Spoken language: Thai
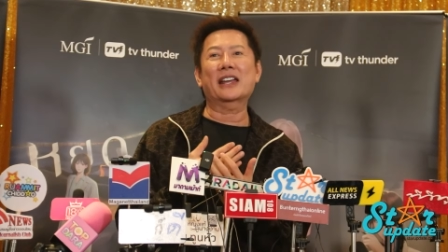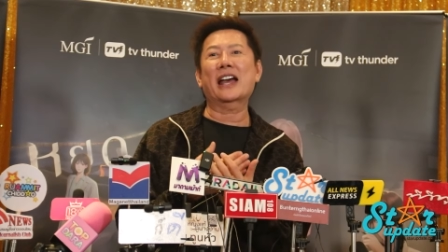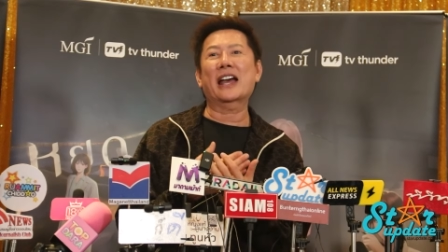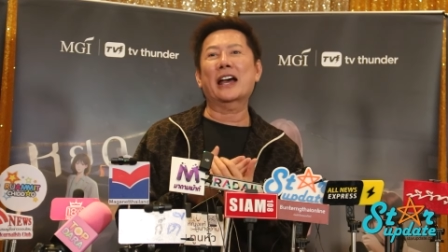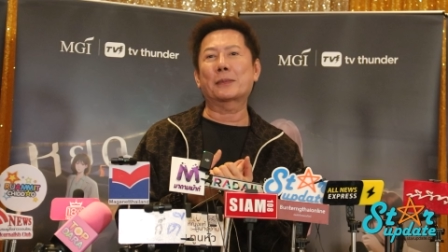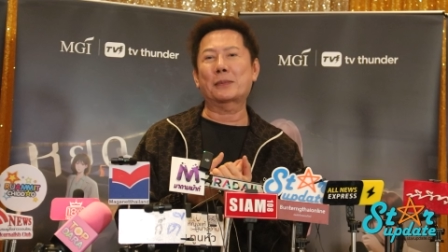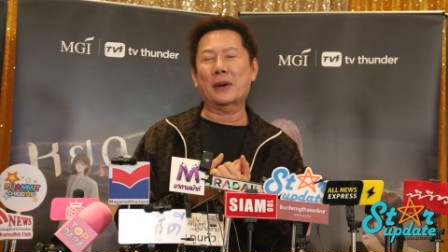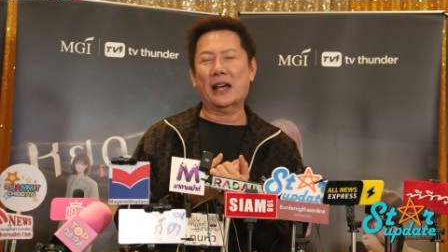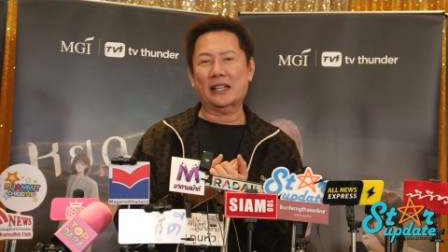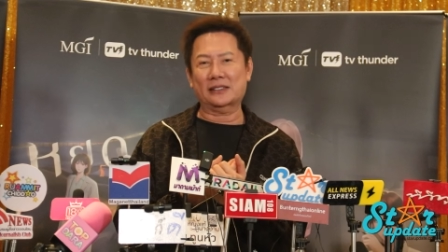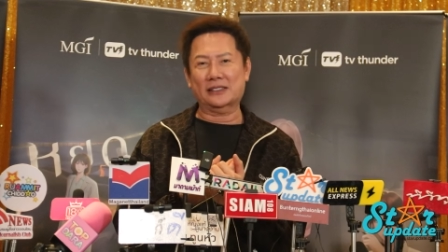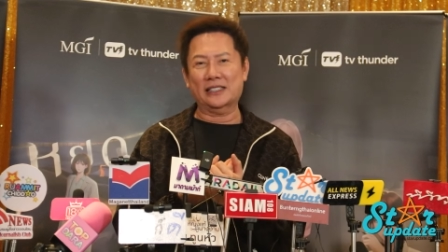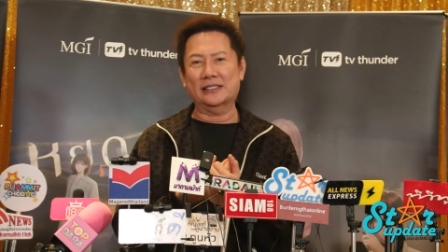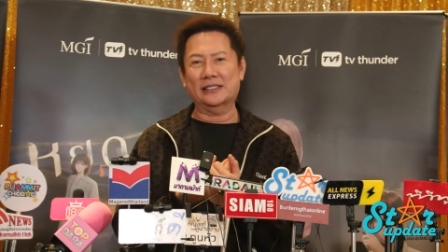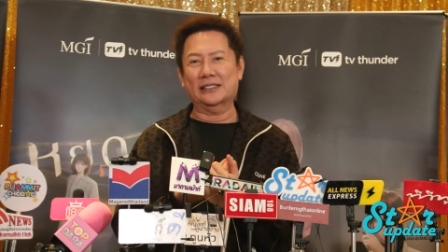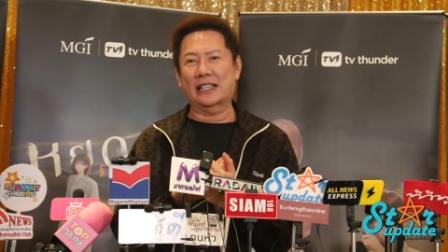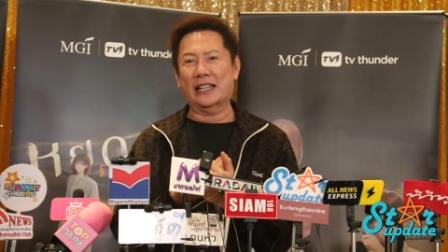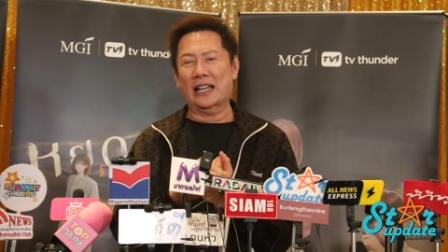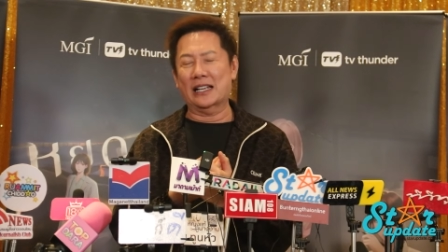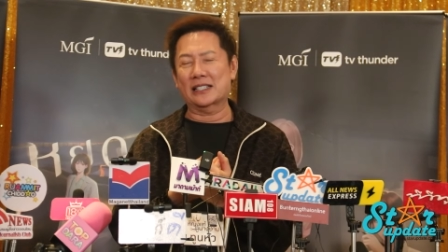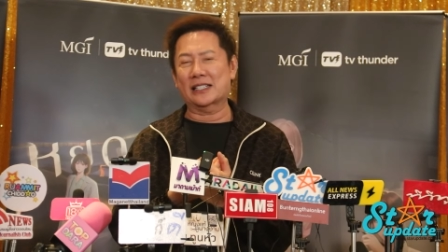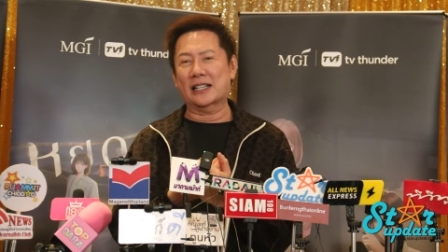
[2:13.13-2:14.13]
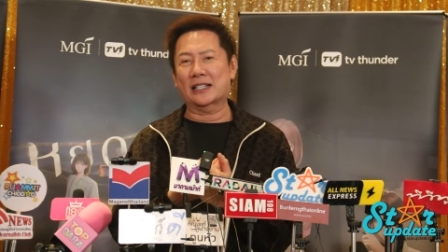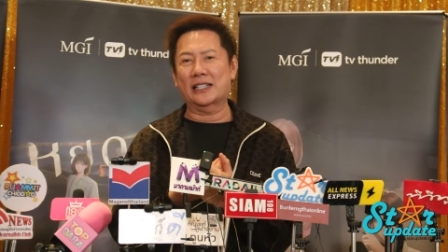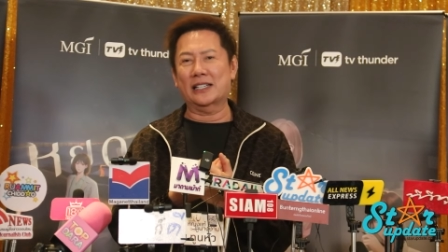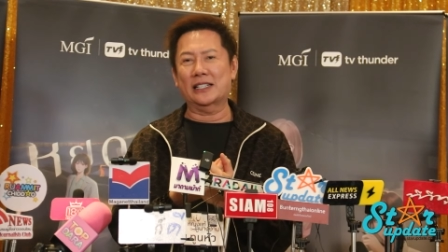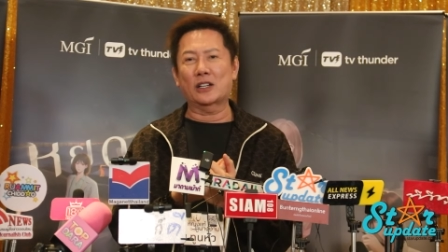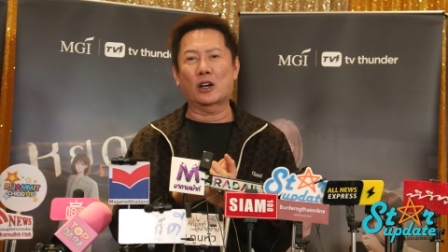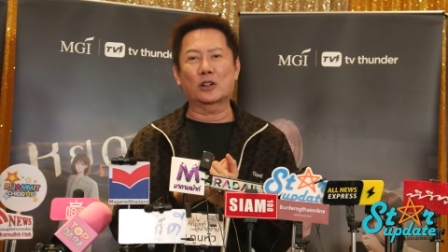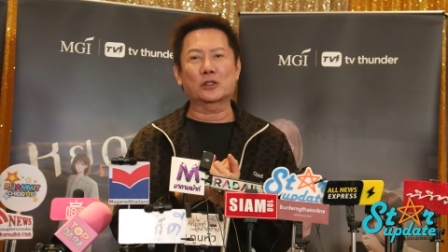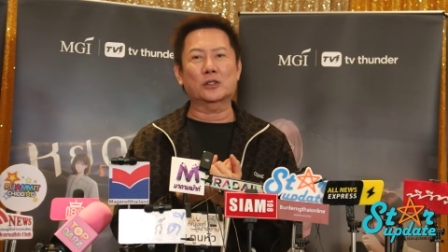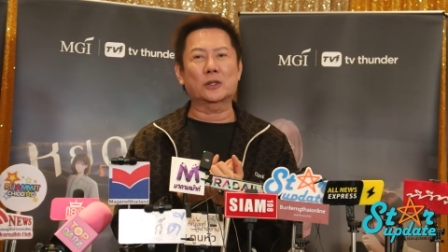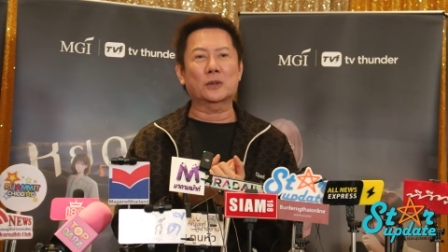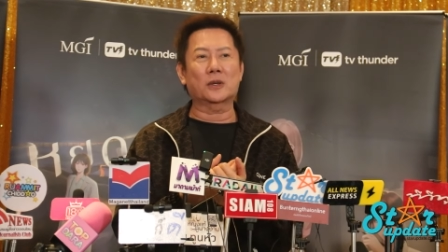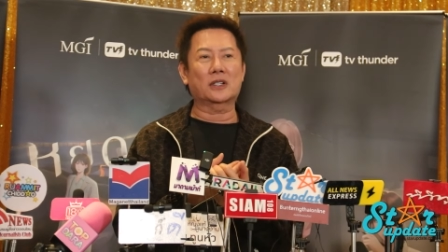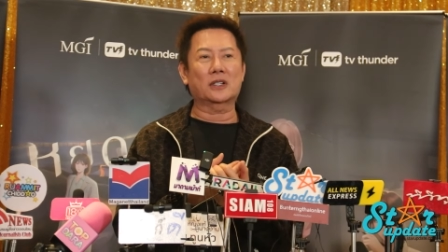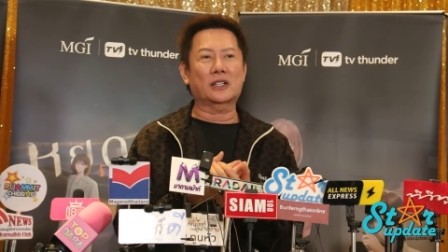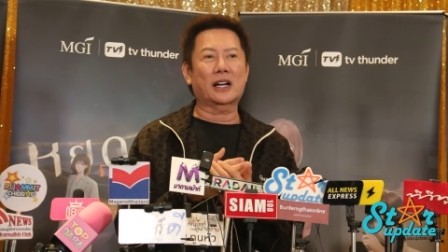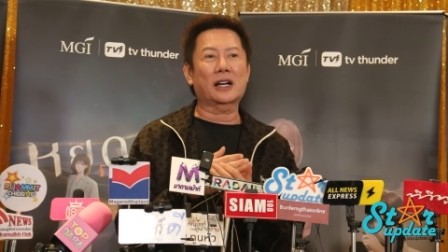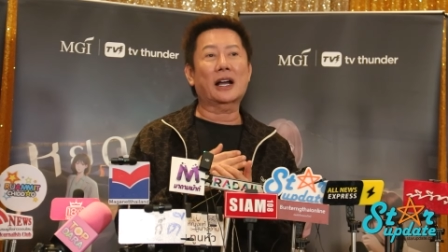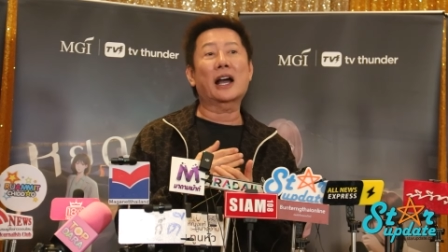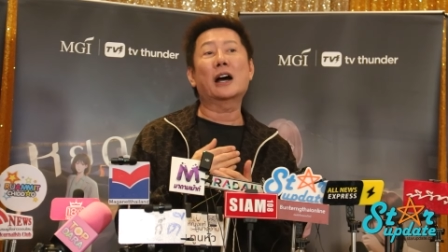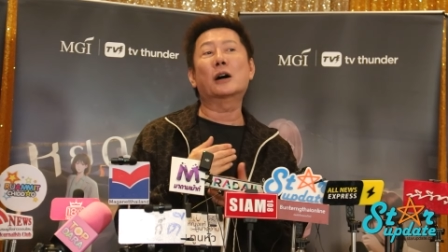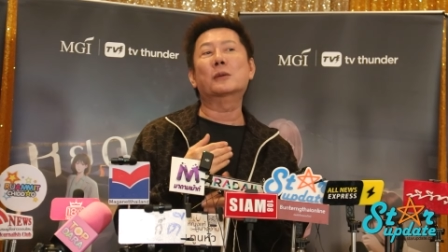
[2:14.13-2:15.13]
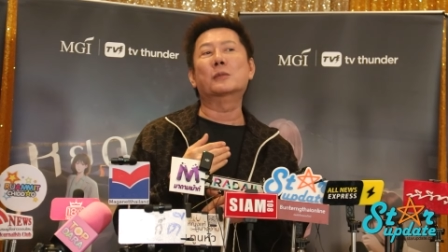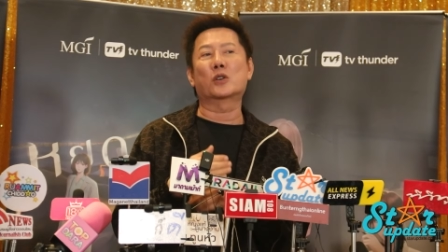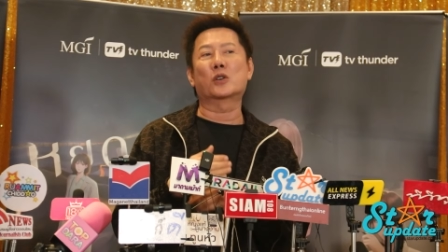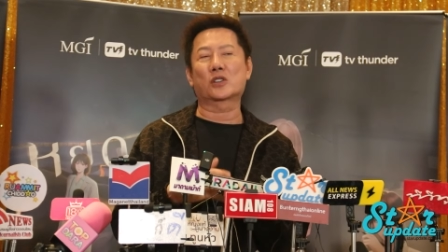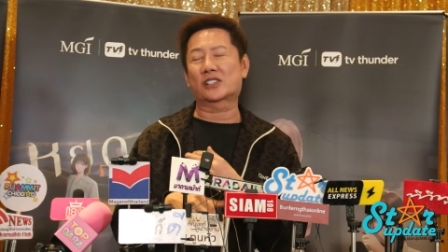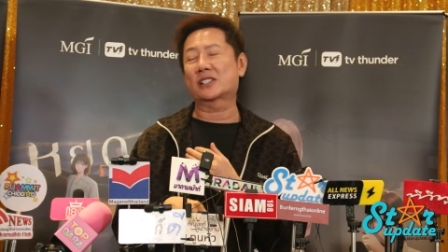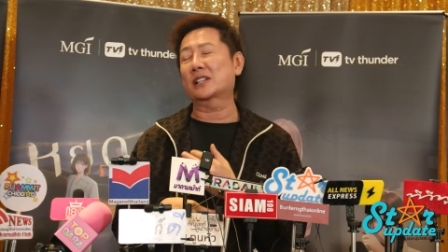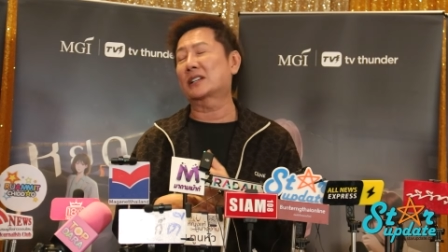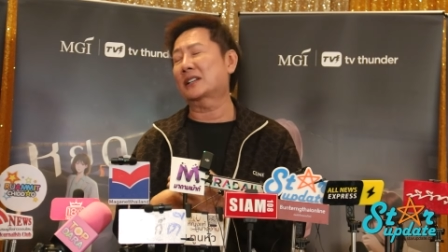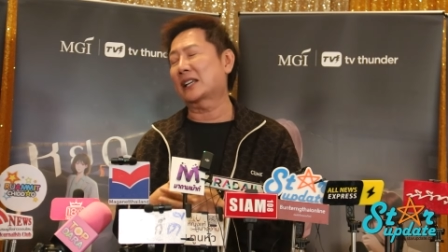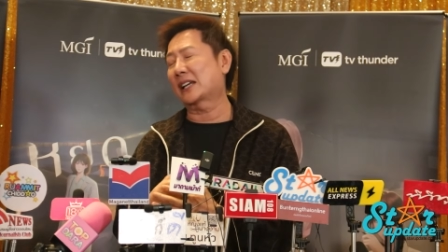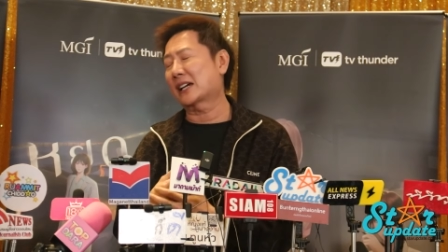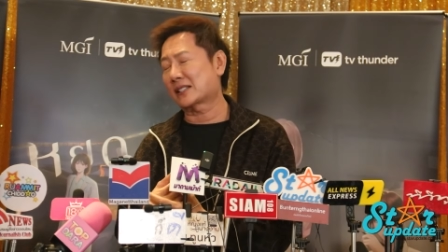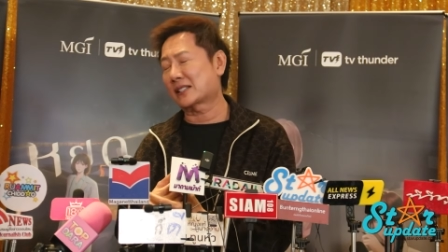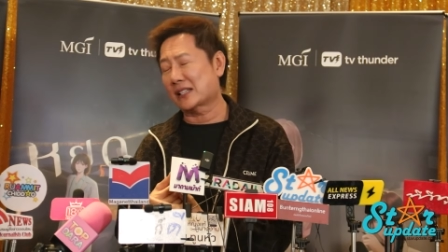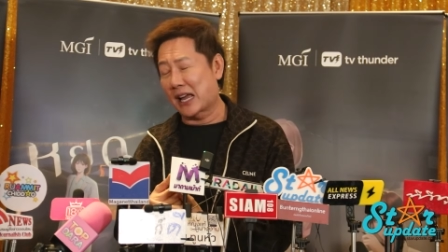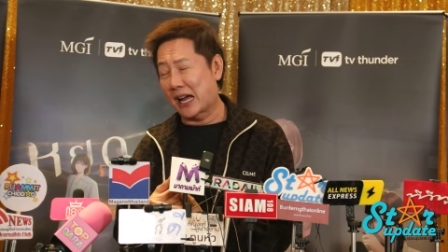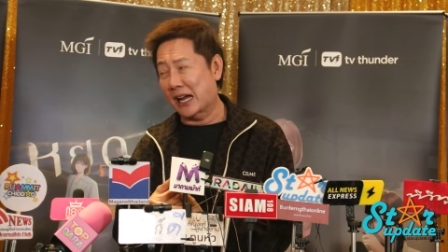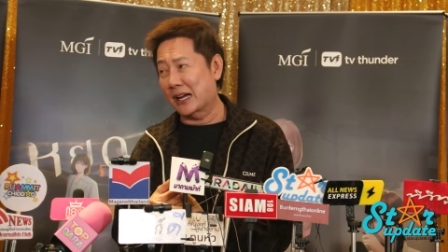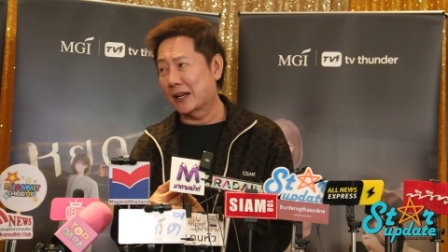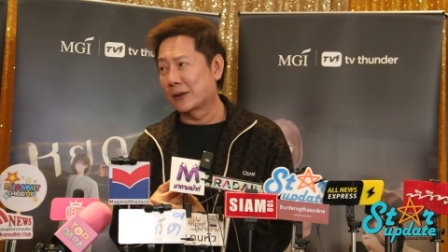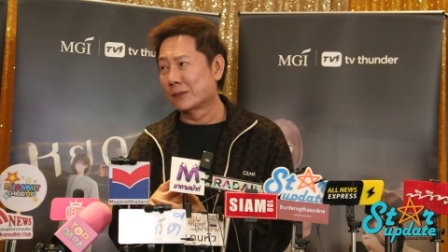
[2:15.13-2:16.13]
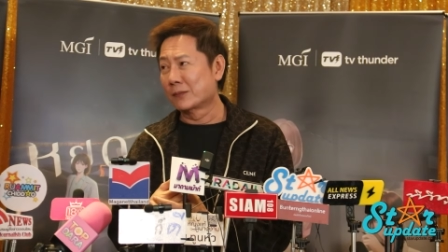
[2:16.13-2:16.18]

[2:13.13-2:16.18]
ฮาปาร์ตี้แต่หลังจากนี้น้องทุกคนก็เข้าโหมดซีเรียสละ